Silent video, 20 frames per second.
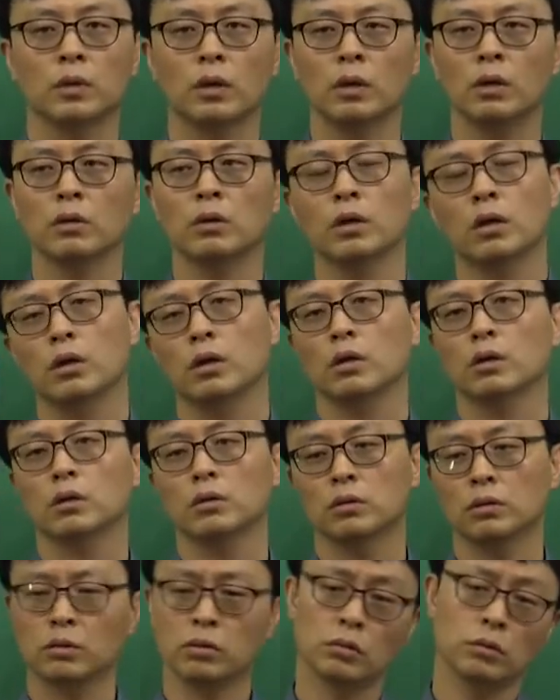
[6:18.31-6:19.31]
아 예.
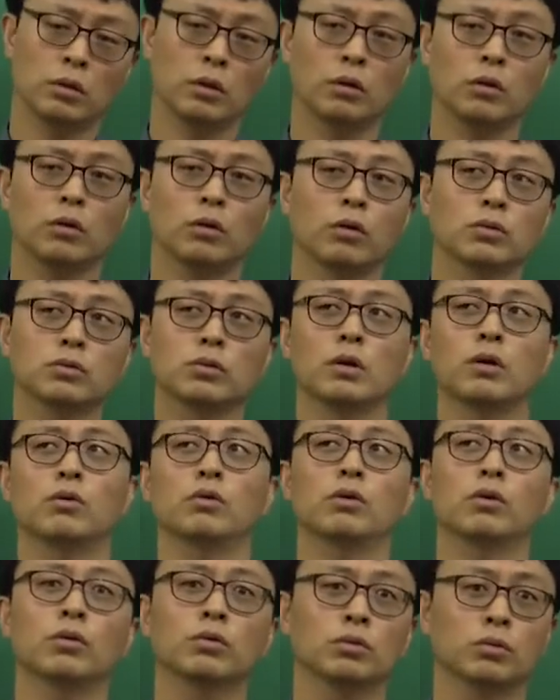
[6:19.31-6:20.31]
그런데요.
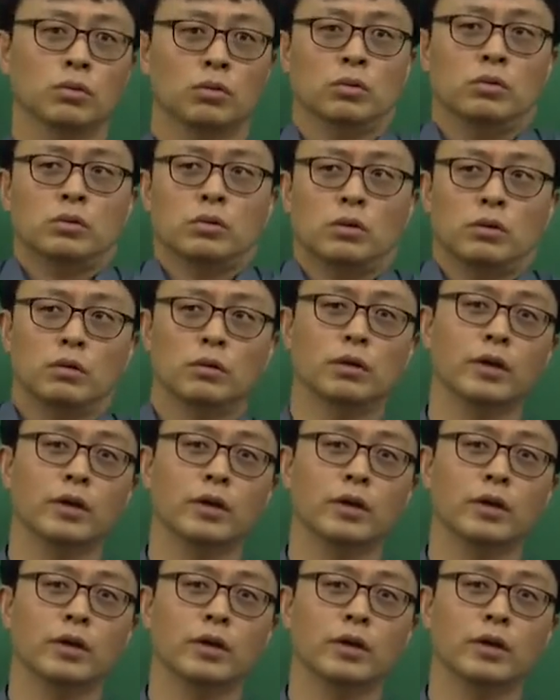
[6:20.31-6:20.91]
어쩌라고요. 그렇어요.